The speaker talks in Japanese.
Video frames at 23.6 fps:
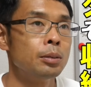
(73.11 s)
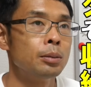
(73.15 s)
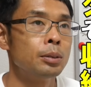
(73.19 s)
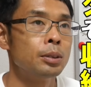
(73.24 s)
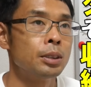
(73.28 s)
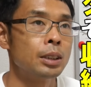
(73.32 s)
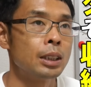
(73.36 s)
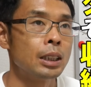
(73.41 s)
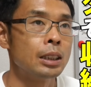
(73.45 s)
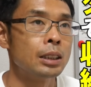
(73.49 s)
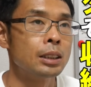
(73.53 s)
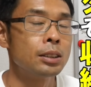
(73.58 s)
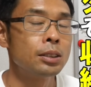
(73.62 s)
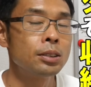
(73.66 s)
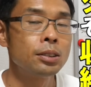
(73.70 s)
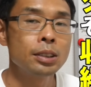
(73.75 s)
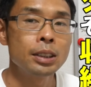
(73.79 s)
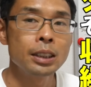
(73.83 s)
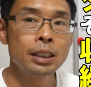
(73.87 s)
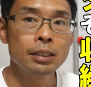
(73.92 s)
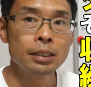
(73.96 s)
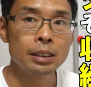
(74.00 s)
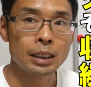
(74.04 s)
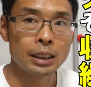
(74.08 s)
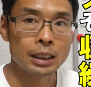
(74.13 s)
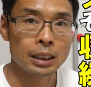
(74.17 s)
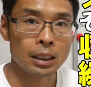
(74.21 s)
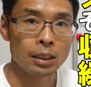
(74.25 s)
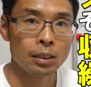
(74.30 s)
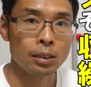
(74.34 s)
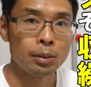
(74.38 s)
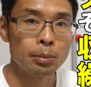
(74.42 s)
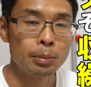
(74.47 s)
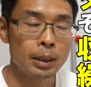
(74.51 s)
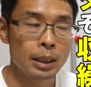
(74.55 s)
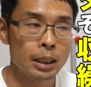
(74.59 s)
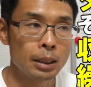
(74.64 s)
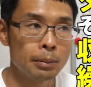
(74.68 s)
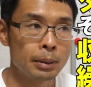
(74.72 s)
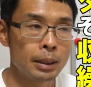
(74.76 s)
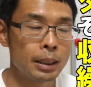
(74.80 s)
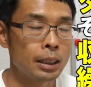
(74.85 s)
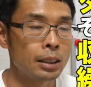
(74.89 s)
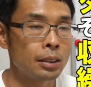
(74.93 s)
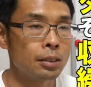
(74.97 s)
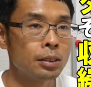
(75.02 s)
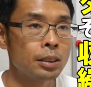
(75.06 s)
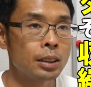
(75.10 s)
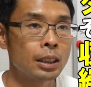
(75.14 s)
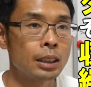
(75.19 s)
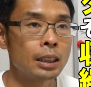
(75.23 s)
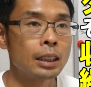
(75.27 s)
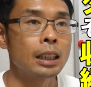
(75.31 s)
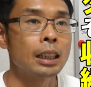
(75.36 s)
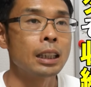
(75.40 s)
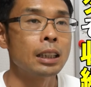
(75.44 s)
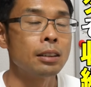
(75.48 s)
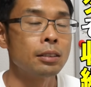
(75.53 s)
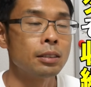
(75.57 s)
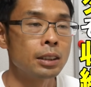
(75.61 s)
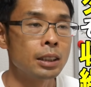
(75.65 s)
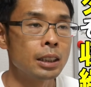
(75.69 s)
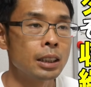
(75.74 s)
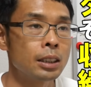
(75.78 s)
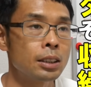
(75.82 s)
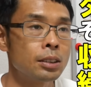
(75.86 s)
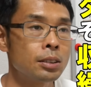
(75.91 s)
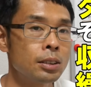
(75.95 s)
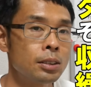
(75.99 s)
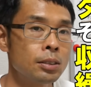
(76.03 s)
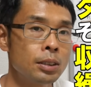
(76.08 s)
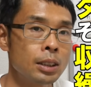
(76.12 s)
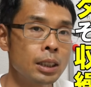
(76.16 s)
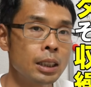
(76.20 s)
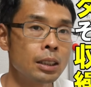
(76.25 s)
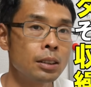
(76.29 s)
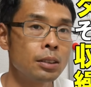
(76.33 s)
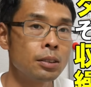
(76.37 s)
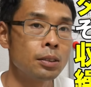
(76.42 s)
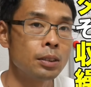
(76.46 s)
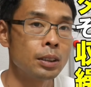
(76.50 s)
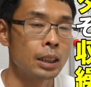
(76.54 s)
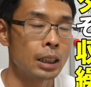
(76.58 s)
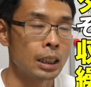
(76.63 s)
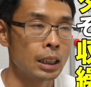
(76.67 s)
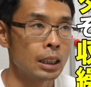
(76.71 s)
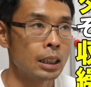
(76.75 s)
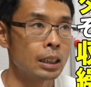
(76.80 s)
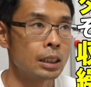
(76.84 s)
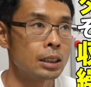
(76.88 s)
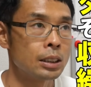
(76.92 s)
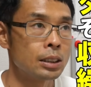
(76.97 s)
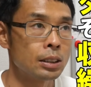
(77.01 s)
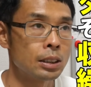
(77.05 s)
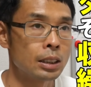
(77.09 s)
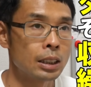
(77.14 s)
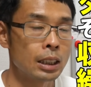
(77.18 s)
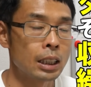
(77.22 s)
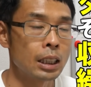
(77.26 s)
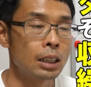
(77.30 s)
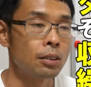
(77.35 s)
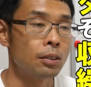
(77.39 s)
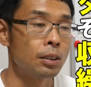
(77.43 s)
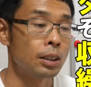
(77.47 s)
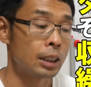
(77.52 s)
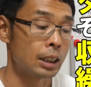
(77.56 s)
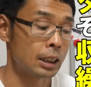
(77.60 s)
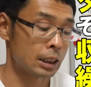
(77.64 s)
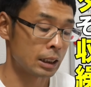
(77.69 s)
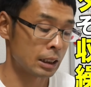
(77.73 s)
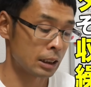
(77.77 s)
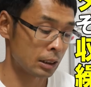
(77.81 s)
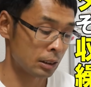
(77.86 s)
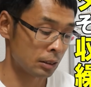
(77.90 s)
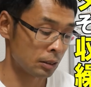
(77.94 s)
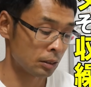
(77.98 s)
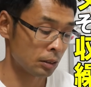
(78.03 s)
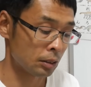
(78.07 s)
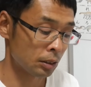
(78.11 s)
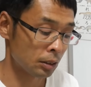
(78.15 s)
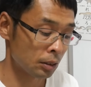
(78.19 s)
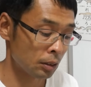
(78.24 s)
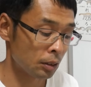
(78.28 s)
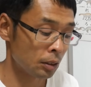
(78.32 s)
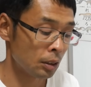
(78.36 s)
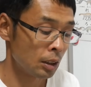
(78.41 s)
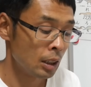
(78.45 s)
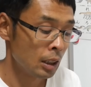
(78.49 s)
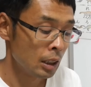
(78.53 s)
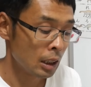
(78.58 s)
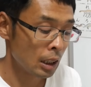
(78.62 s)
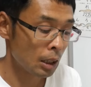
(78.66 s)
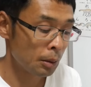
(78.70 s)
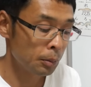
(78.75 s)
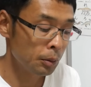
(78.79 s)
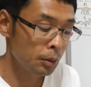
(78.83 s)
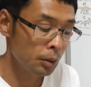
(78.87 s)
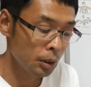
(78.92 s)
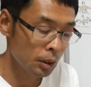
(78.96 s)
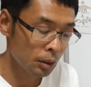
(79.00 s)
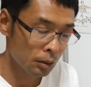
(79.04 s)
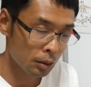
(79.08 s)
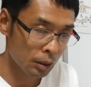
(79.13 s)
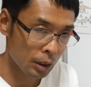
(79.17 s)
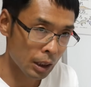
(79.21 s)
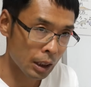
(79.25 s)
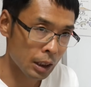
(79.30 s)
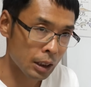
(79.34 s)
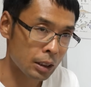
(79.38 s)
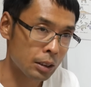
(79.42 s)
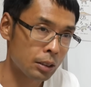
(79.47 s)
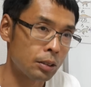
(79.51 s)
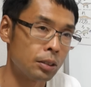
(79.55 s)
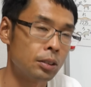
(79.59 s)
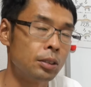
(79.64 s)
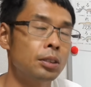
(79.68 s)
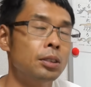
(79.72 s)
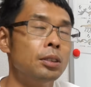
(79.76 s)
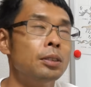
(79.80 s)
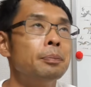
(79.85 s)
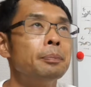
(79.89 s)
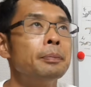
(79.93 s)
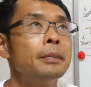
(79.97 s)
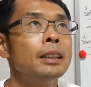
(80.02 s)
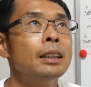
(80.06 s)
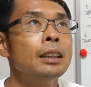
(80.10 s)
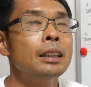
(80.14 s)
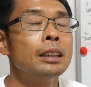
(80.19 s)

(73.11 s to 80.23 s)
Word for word: もうね、ずっと言ってるんですけど、まだまだ言う方がいるんで、それをね、今回、追加でお話しするのと、で、もう一個ね、その、